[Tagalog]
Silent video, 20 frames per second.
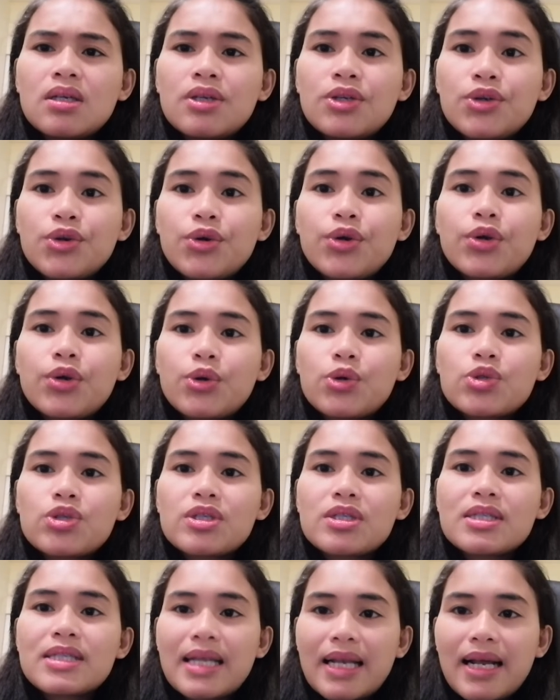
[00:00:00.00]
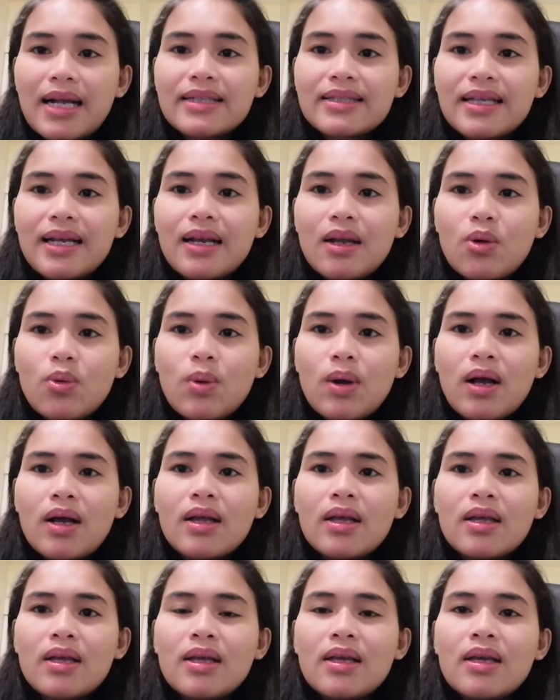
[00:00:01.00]
euros silang dalawa.
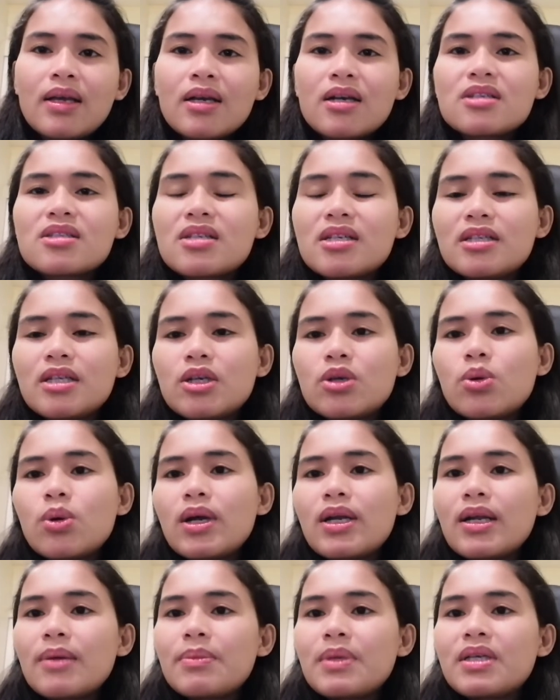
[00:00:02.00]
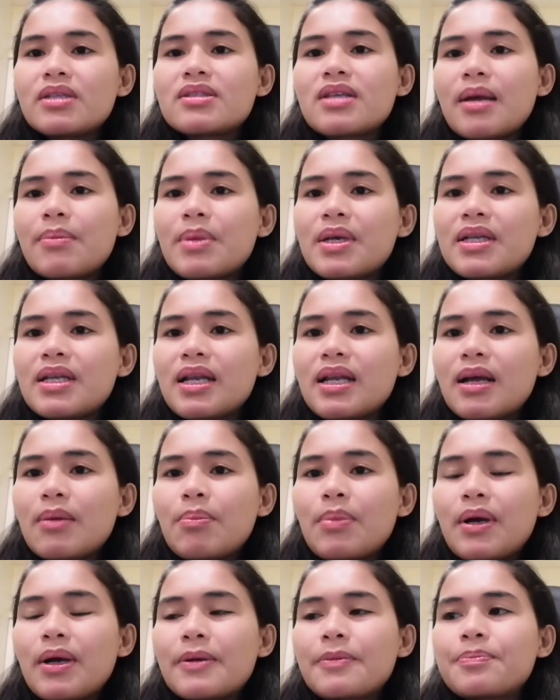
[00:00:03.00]
Kasi hindi ko alam eh, sabi nila
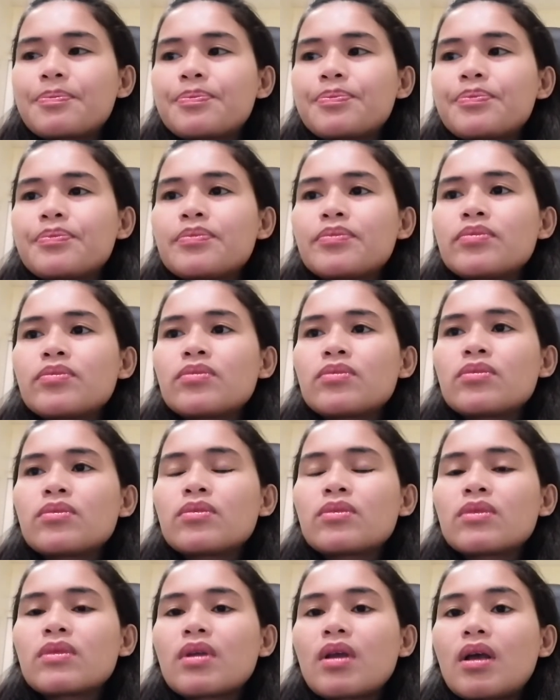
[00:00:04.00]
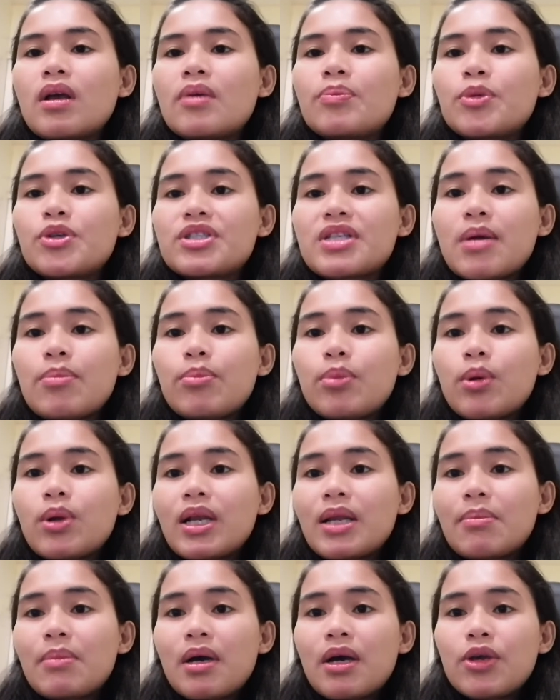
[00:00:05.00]
pag, uh, for example,
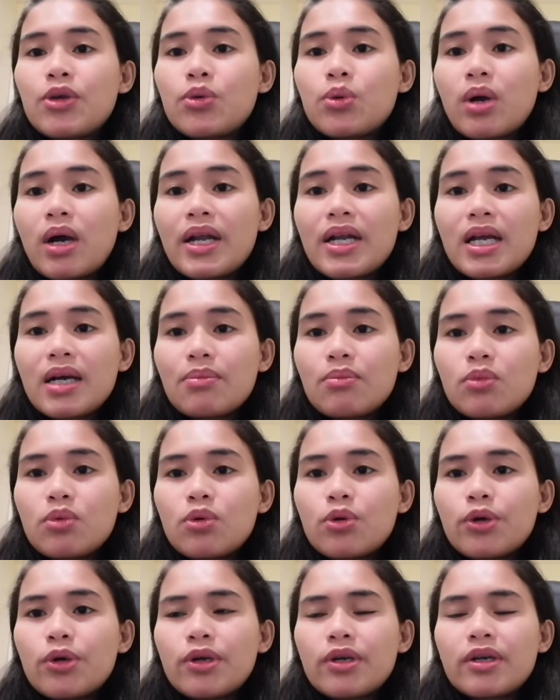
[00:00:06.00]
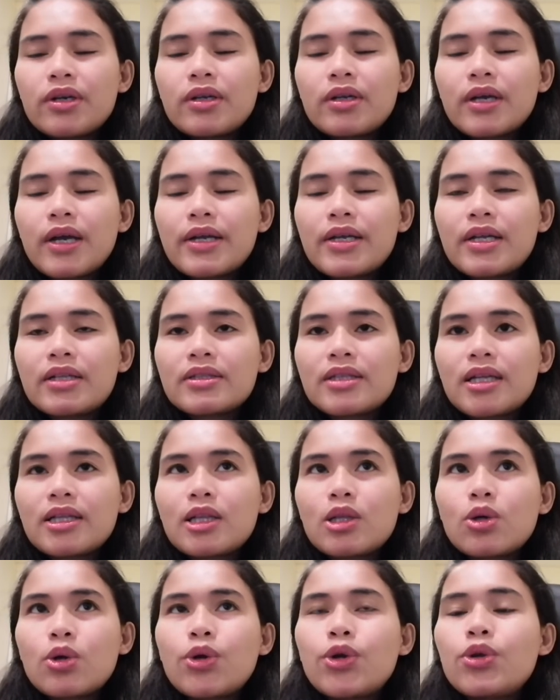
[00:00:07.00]
lima yung anak mo or ganyan
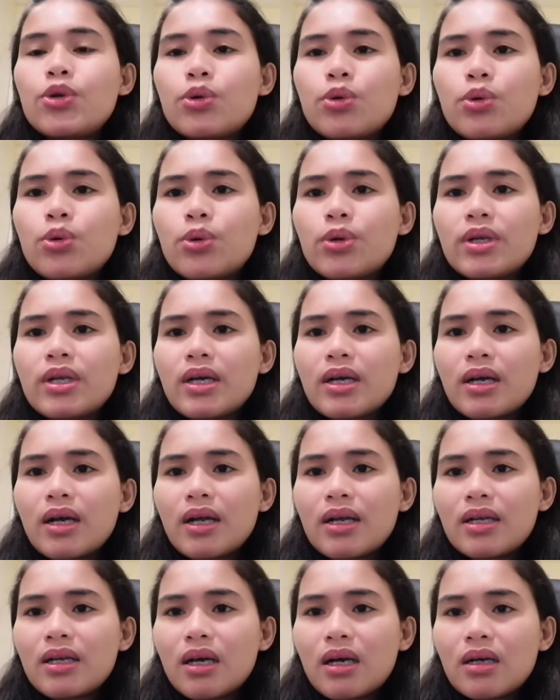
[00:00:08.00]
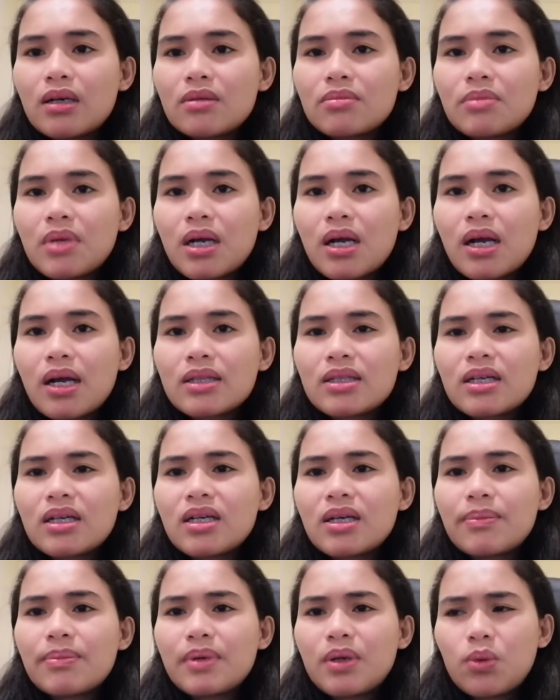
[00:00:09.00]
tatlo, yung unang anak
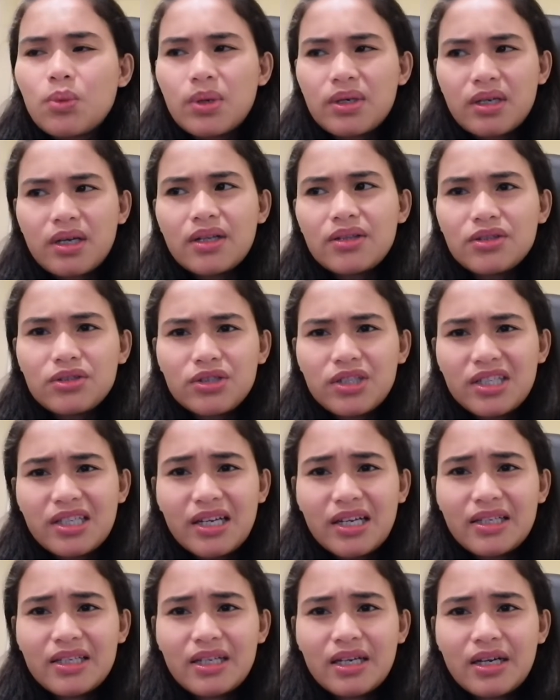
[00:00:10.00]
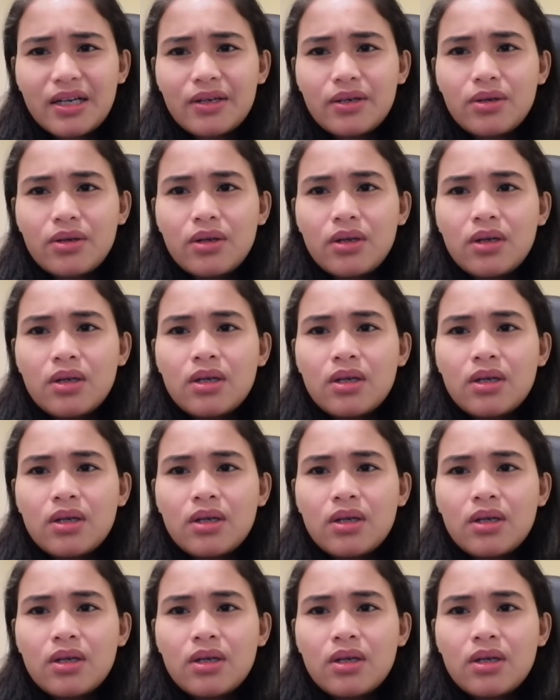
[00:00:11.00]
makakatanggap ng 100, ganyan.